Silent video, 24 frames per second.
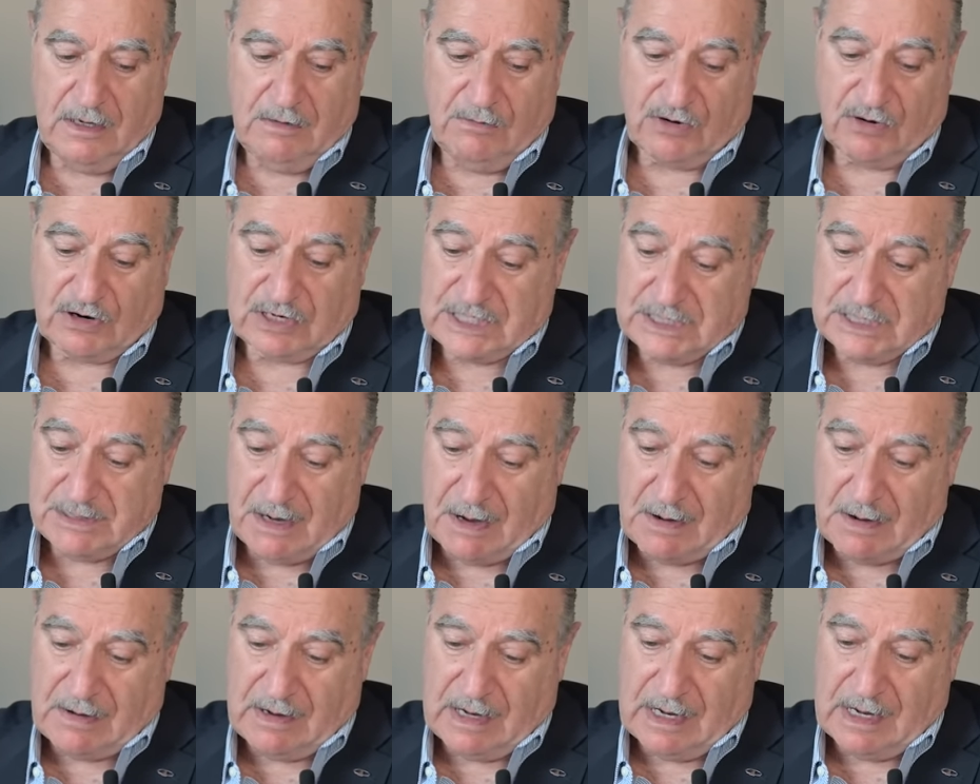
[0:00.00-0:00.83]
Porque
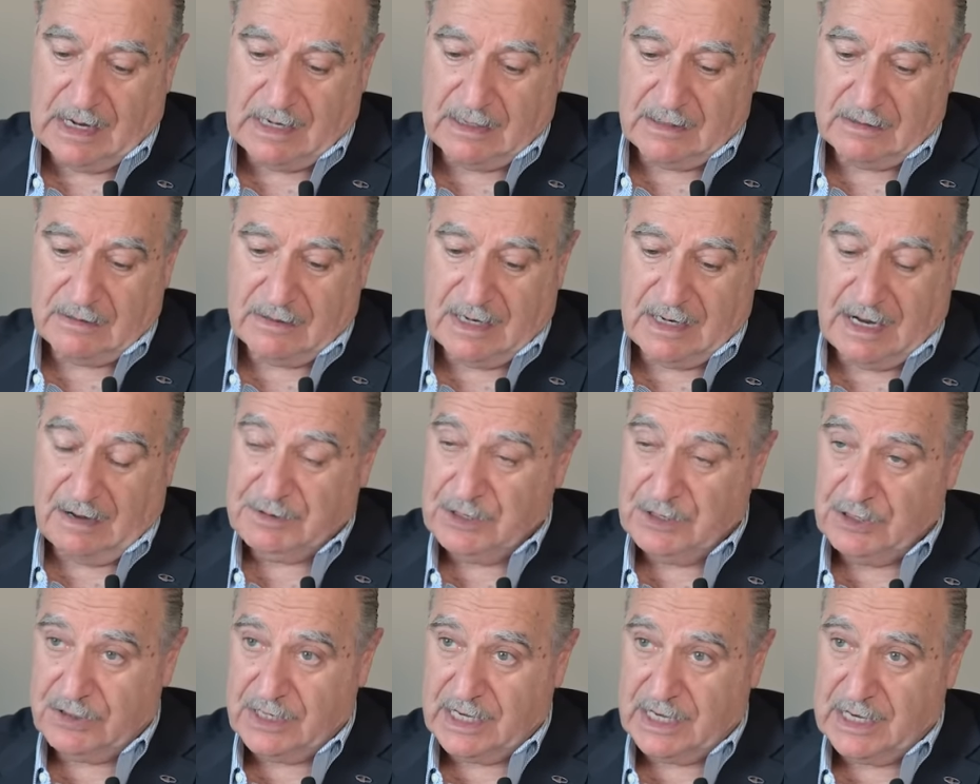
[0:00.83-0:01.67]
llevaba
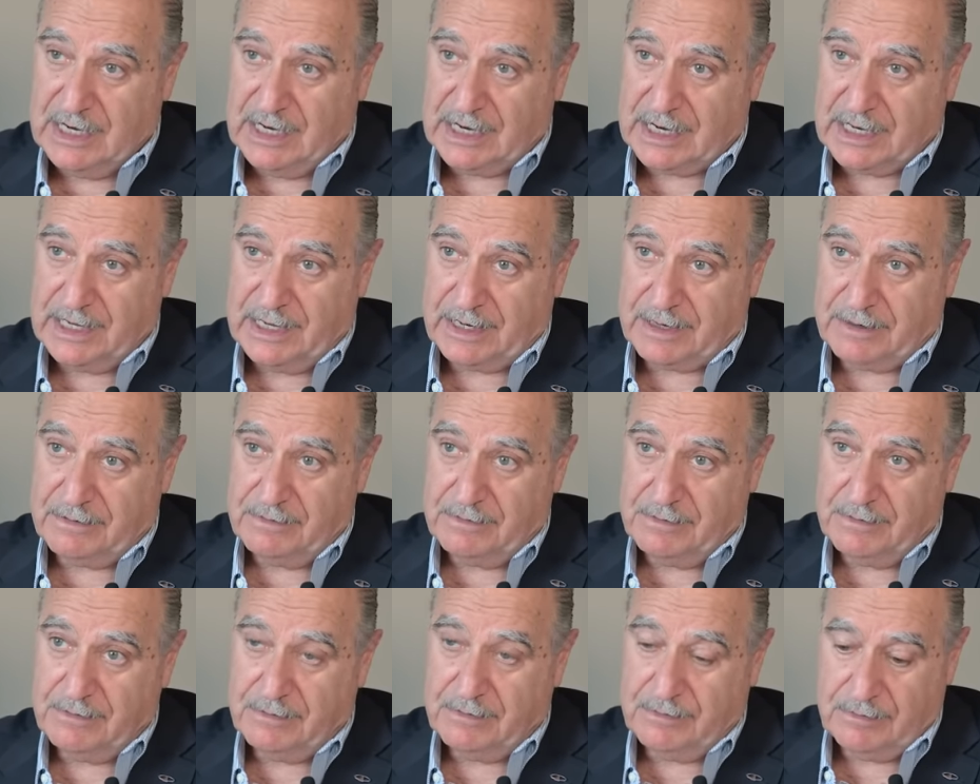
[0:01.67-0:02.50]
aviones Harrier,
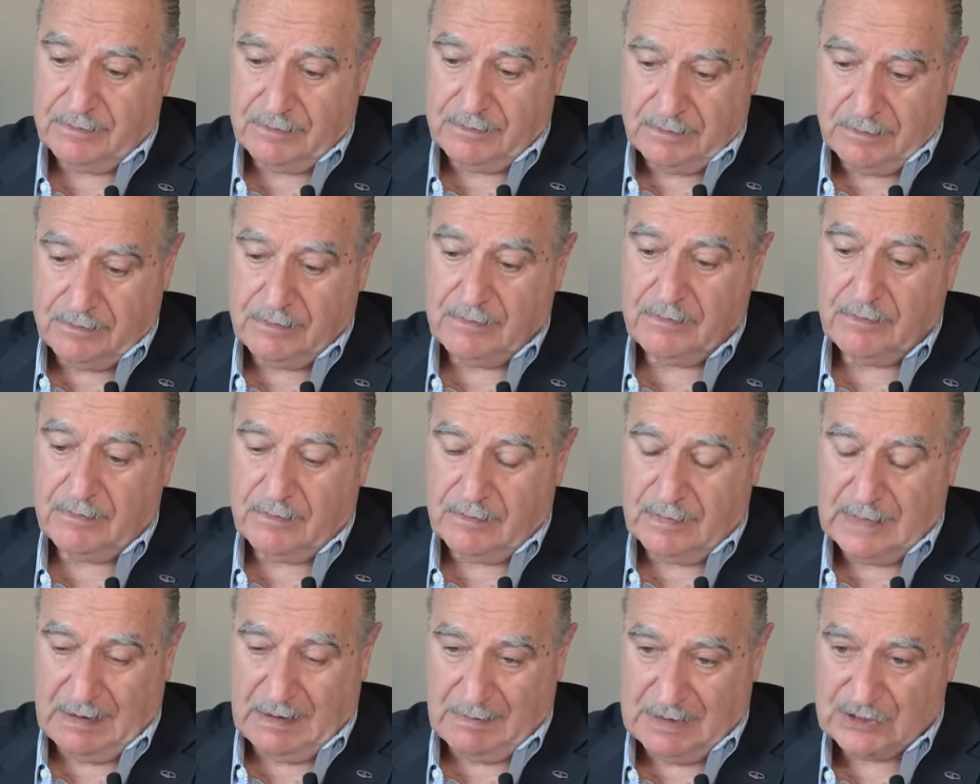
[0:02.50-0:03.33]

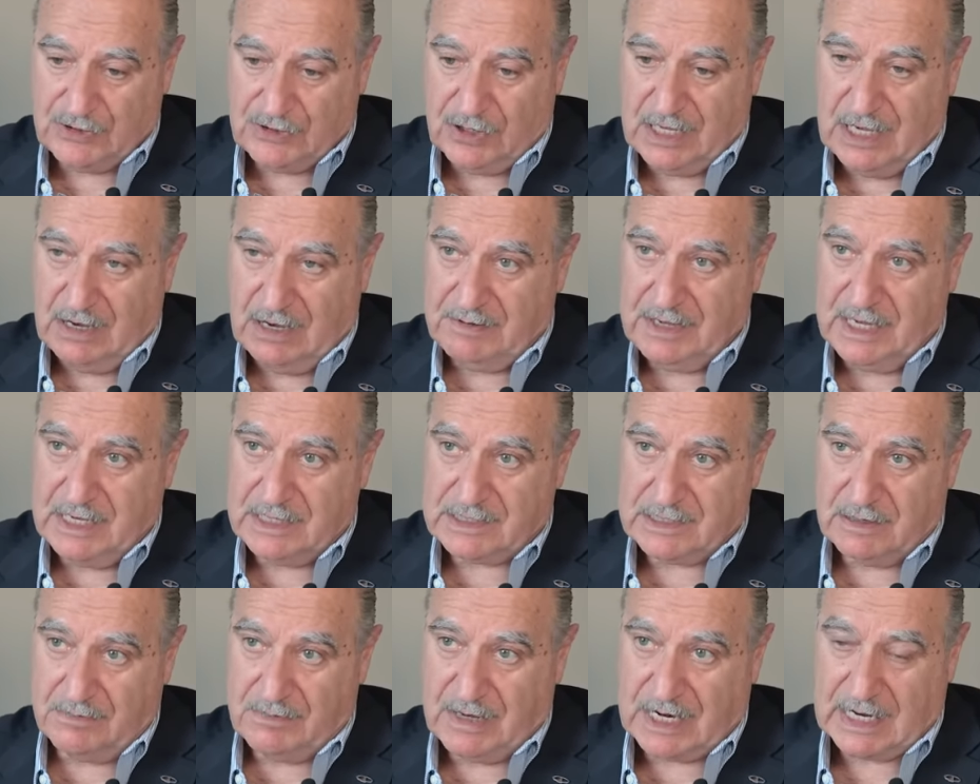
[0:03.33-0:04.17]
la mayoría había
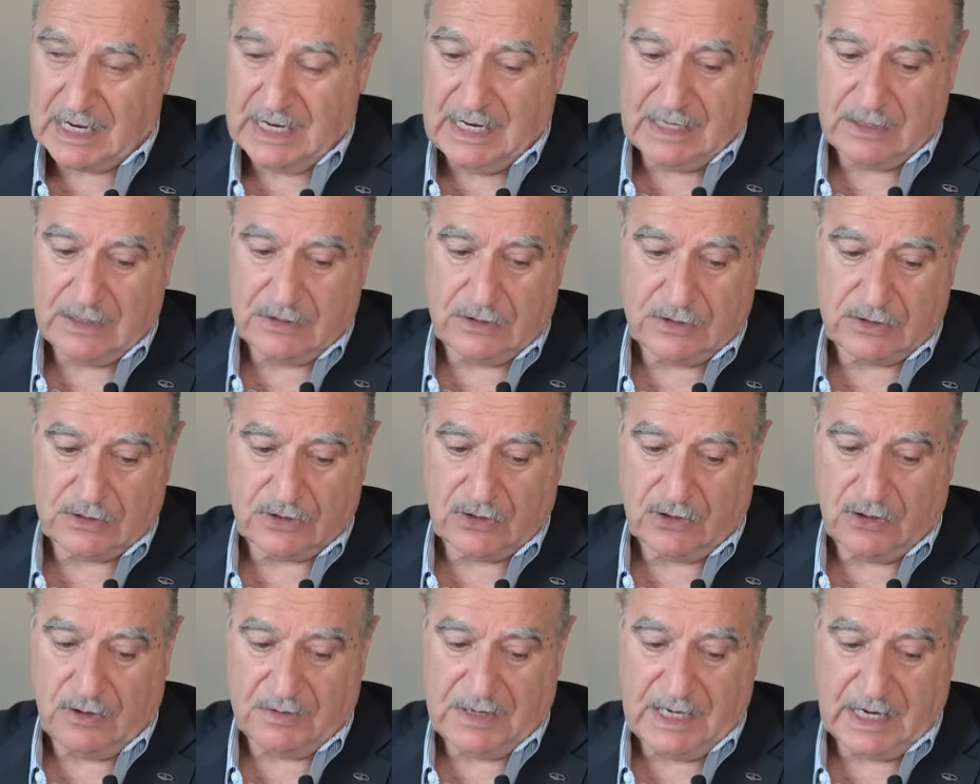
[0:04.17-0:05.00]
desembarcado,
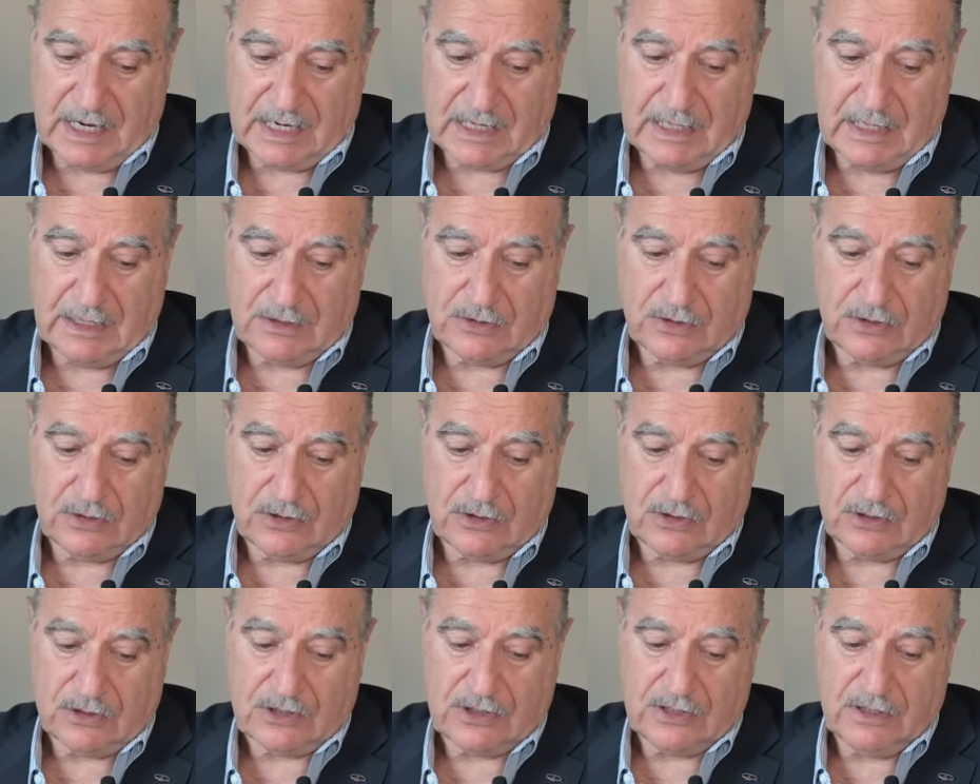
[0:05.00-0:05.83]
solo habían quedado
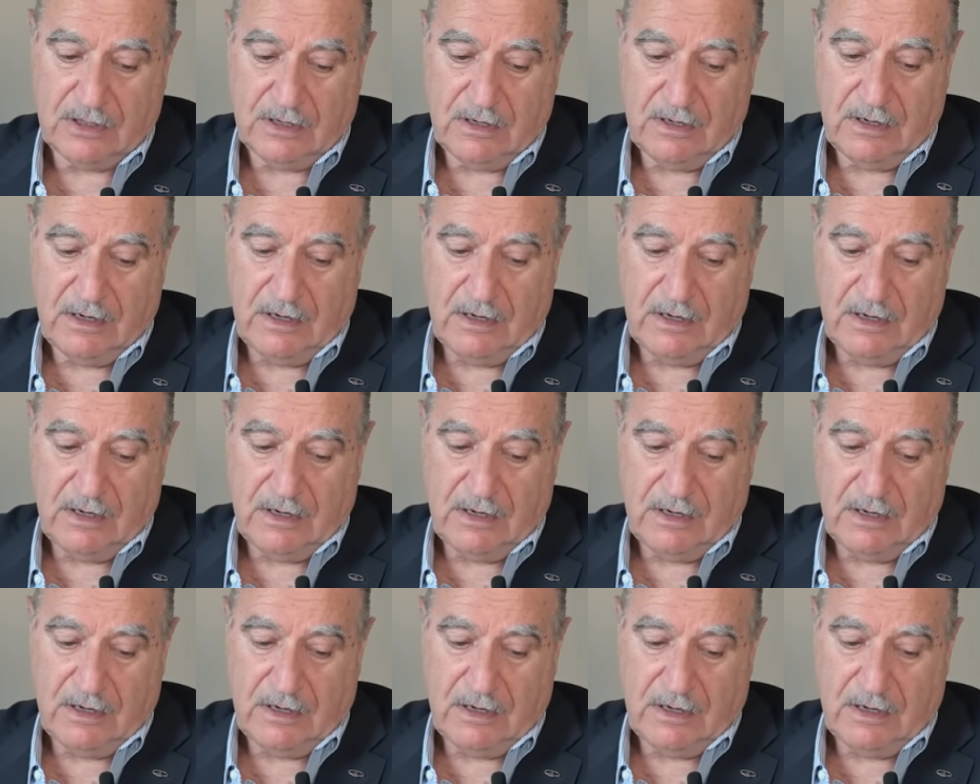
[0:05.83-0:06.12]
dos,